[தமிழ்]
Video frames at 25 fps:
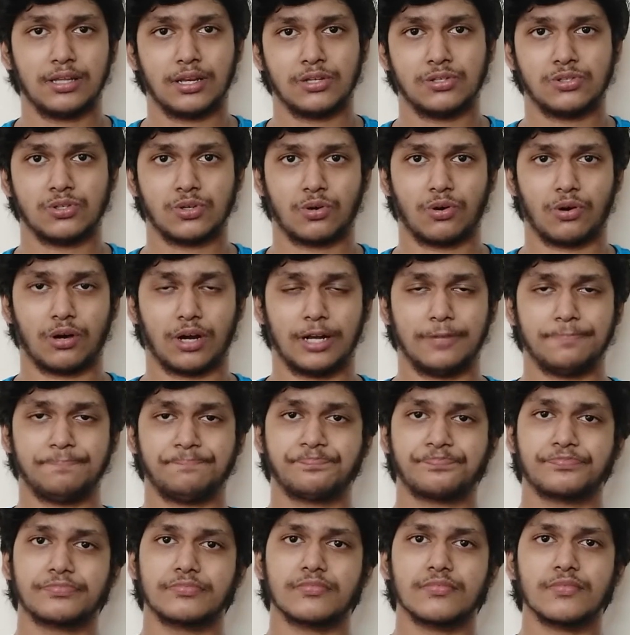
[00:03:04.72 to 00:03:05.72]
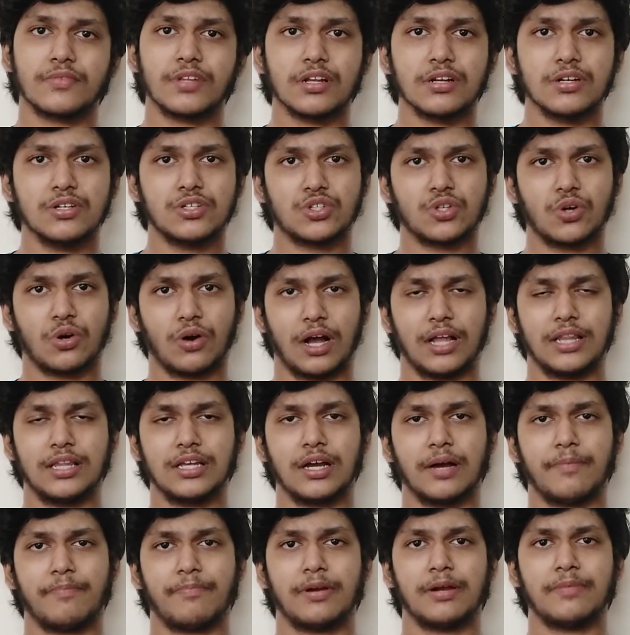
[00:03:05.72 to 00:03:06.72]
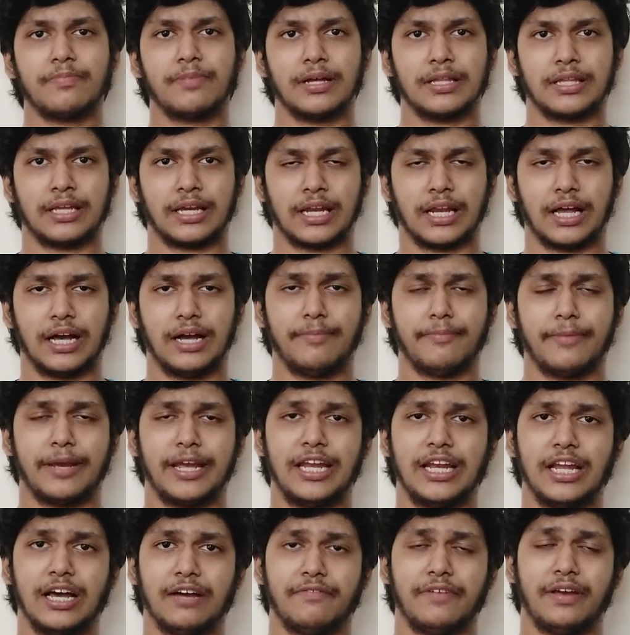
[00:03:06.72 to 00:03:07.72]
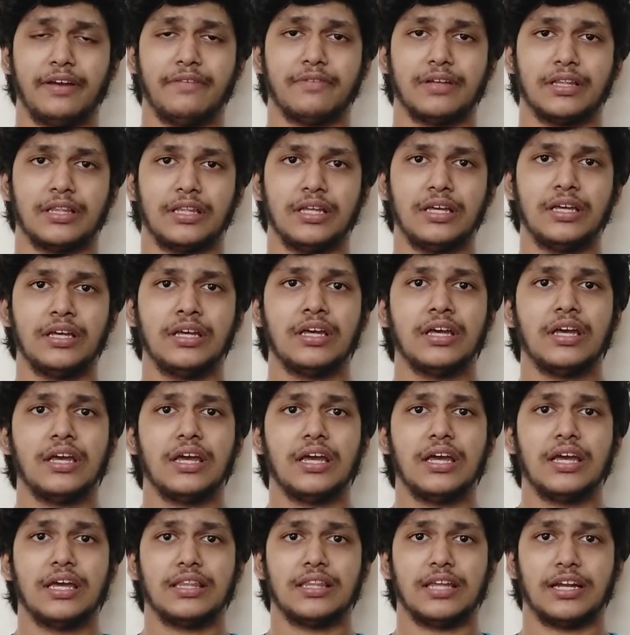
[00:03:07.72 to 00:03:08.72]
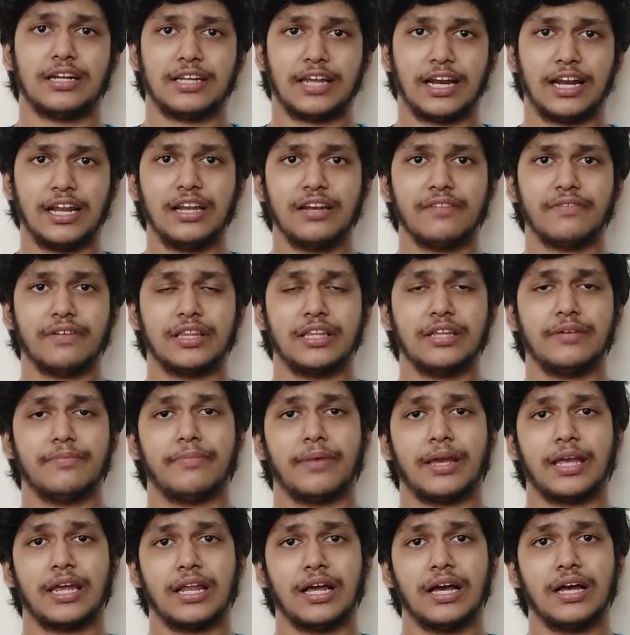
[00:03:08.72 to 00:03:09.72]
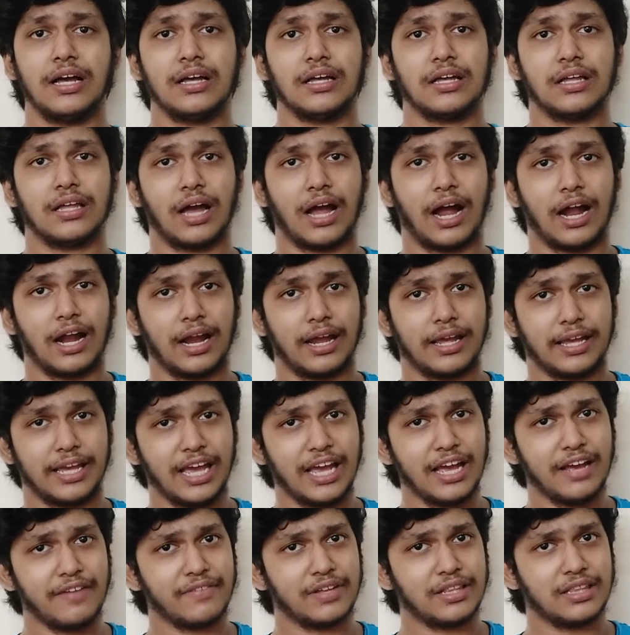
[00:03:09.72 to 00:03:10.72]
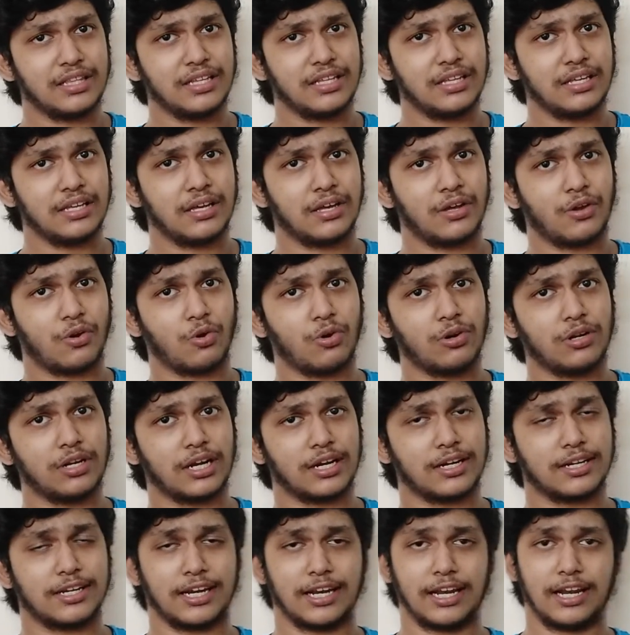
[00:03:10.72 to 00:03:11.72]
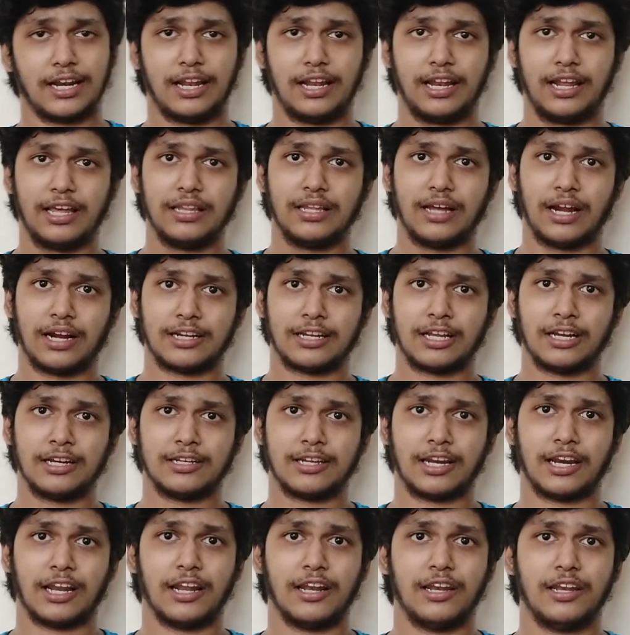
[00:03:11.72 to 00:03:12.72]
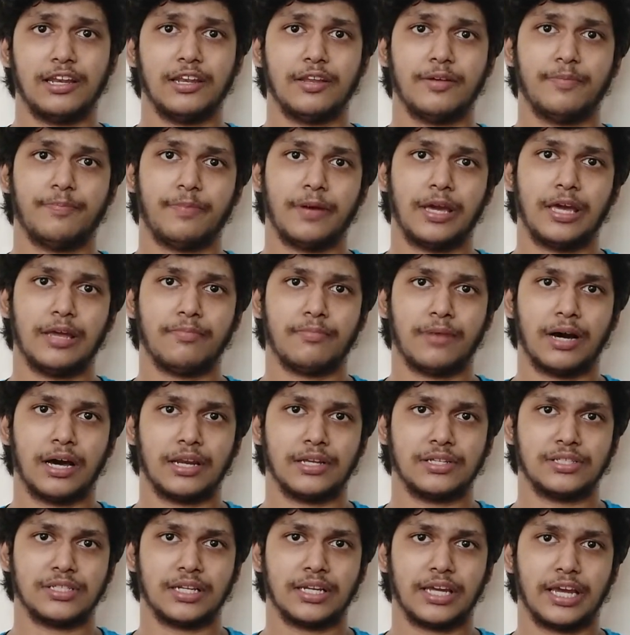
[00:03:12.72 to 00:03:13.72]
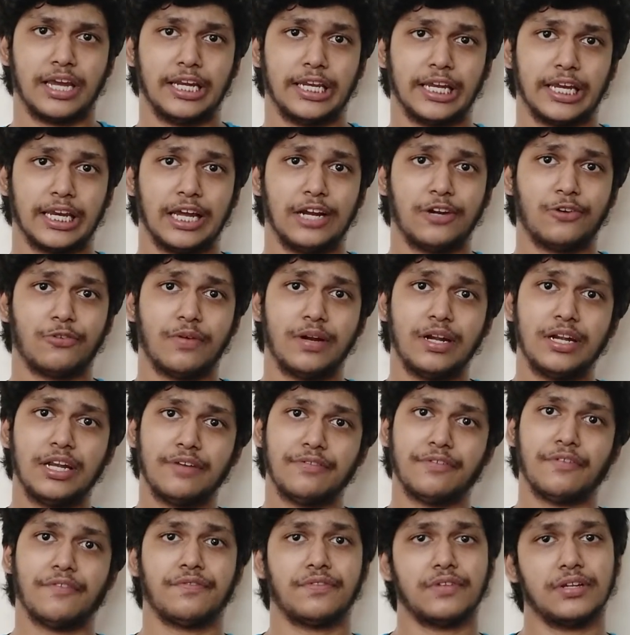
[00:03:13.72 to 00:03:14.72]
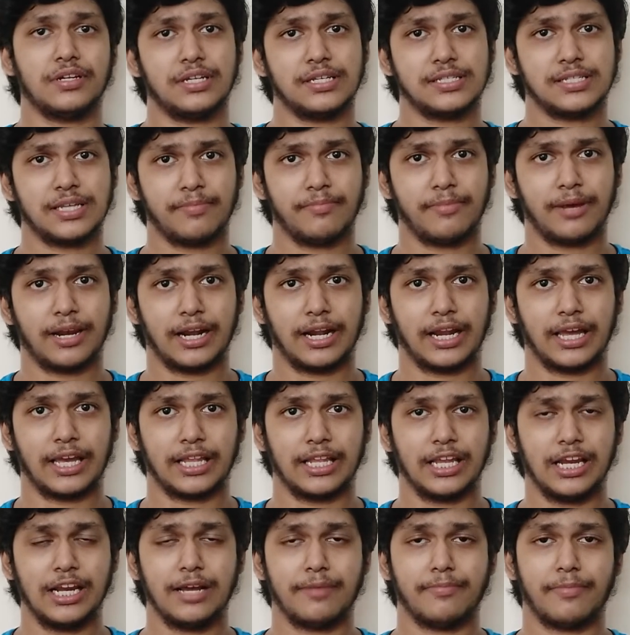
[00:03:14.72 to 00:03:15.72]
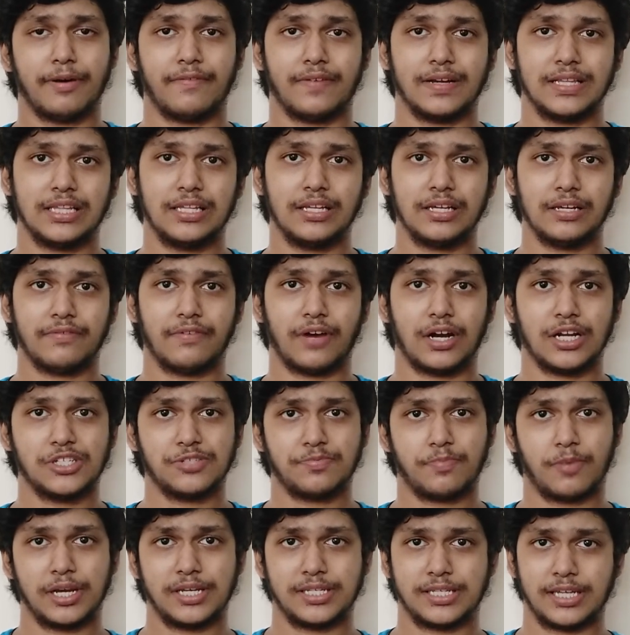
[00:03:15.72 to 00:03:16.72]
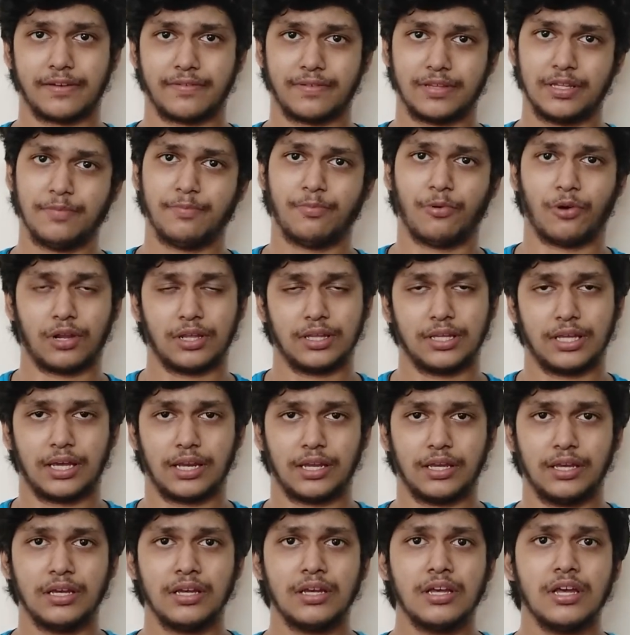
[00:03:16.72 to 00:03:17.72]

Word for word: தெரிஞ்சுக்கோங்க ஸோ அதுக்கப்புறம் பார்த்திங்கன்னா மெயினாகவே வந்து இந்த டனல் வந்து மெயினாக ஏன் வந்து ரோட்டங் டனல்லேருந்து அட்டல் டனல்ன்ற பேர் மாறுச்சுன்னு கேட்டிங்கன்னா டுவெண்ட்டி ஃபிஃப்த் டிசம்பர் அன்றைக்கி தான் நம்ம வந்து வாஜ்பாய் சார் வந்து பிறந்தார்